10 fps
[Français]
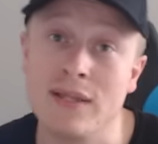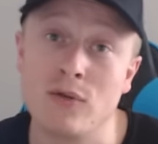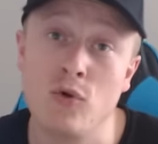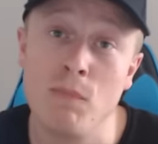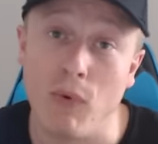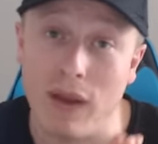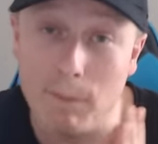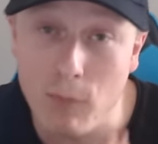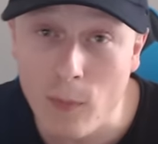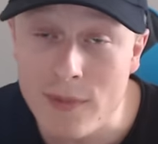One et que pour la
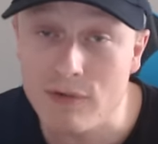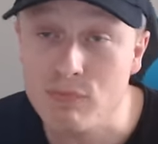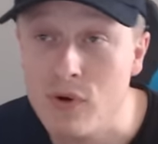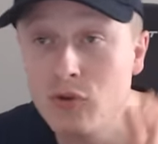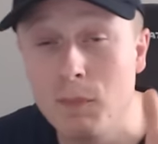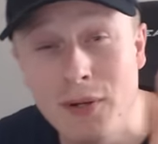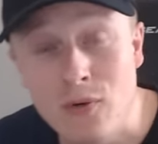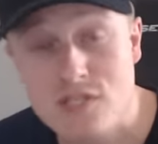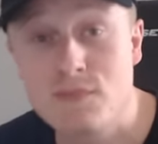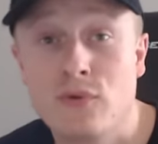première fois depuis
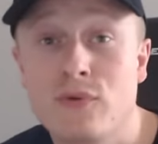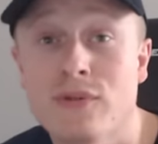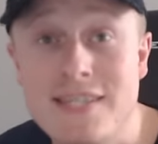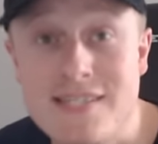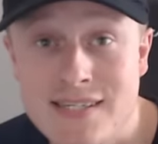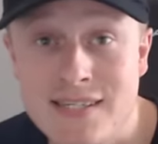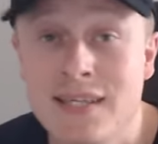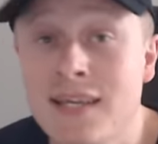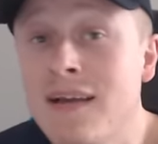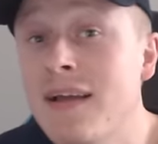le lancement de
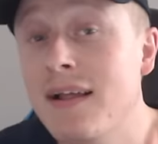Destiny,